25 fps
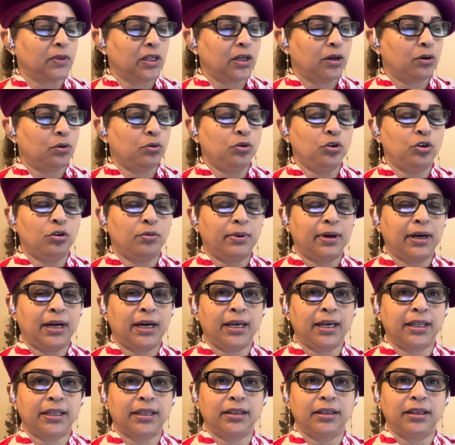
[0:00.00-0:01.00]
uno
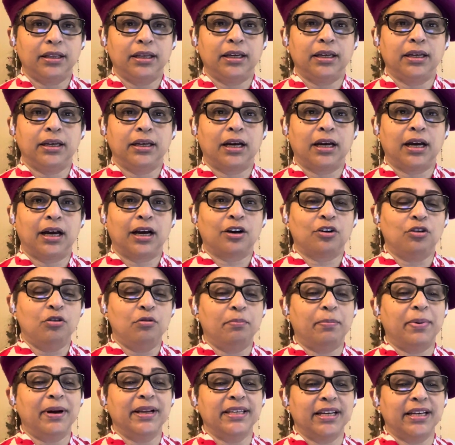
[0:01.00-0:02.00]
va eh, a
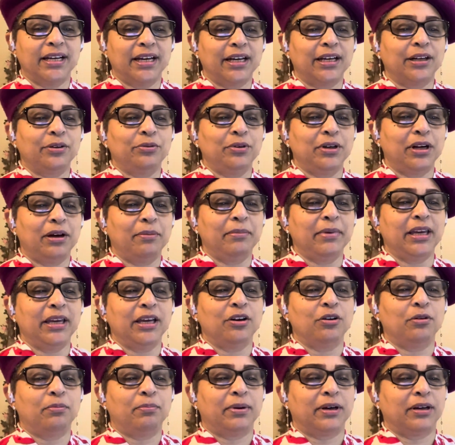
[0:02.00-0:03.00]
acompañar a un
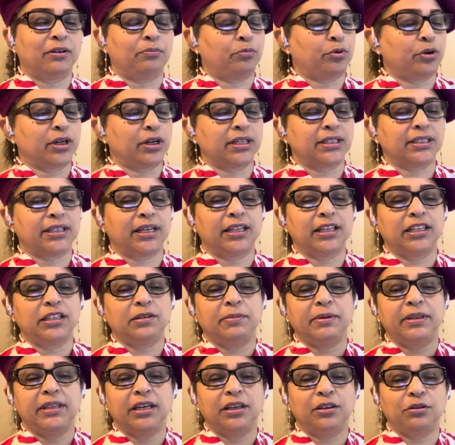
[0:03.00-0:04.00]
amigo porque está
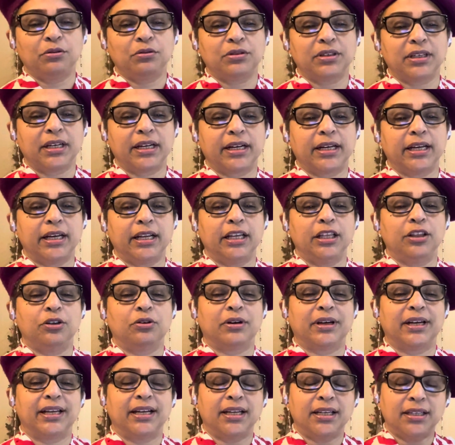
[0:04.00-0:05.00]
despidiendo a un ser querido,
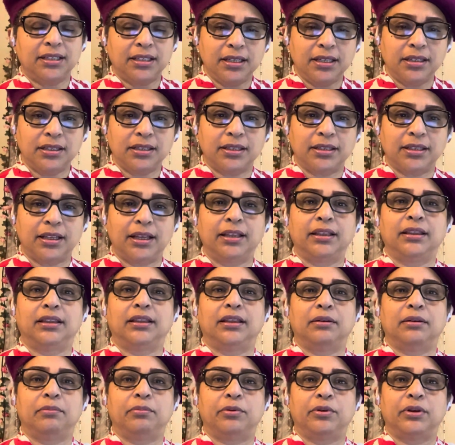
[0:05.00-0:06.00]
que en ese
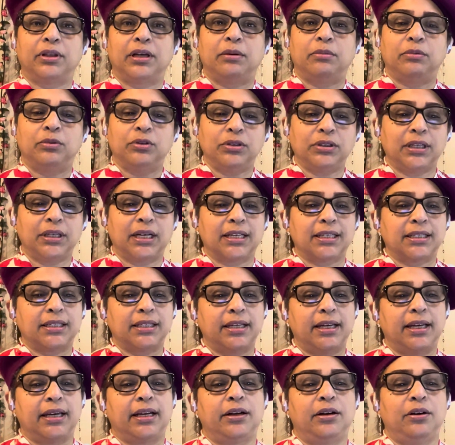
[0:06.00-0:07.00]
instante podamos
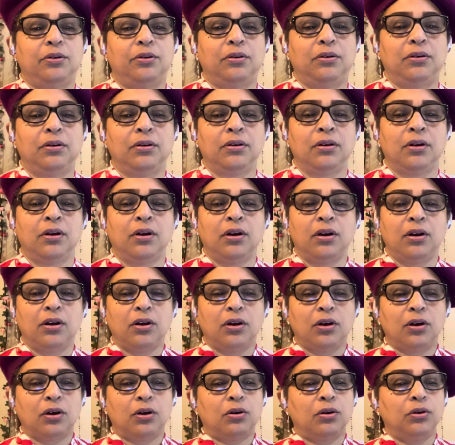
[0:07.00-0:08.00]
hacerlo
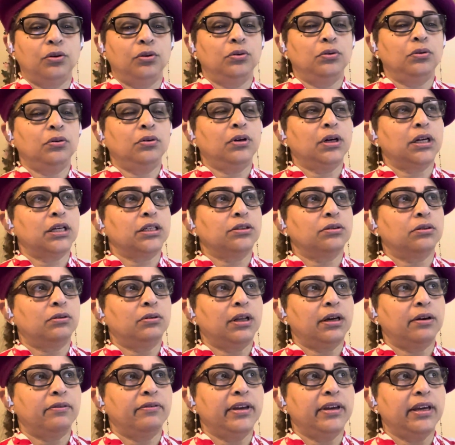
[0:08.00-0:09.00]
con un corazón
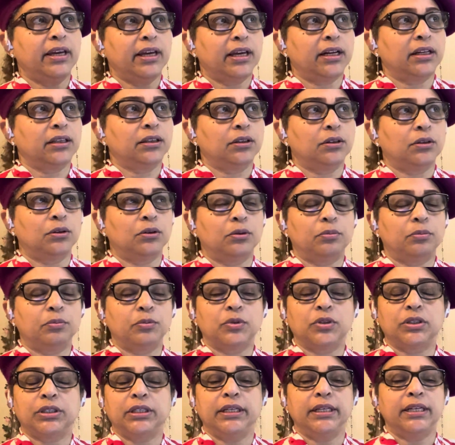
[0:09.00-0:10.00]
abierto,
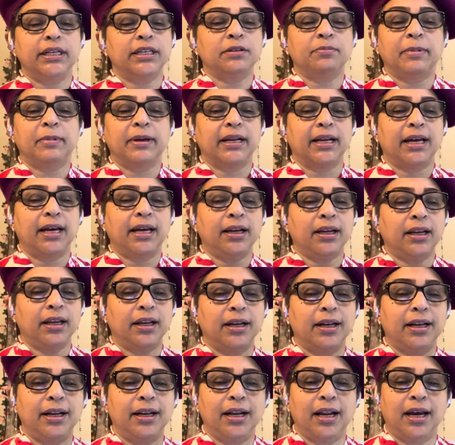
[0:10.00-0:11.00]
sin esperar
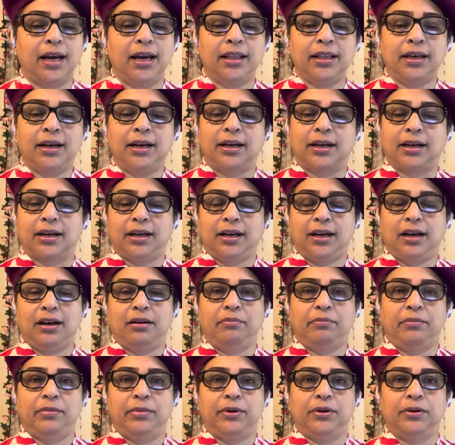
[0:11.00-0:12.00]
nada a
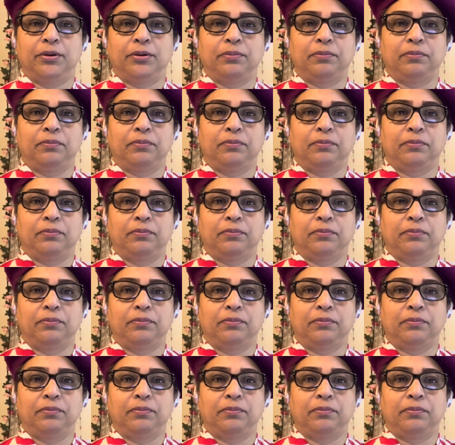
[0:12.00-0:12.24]
cambio,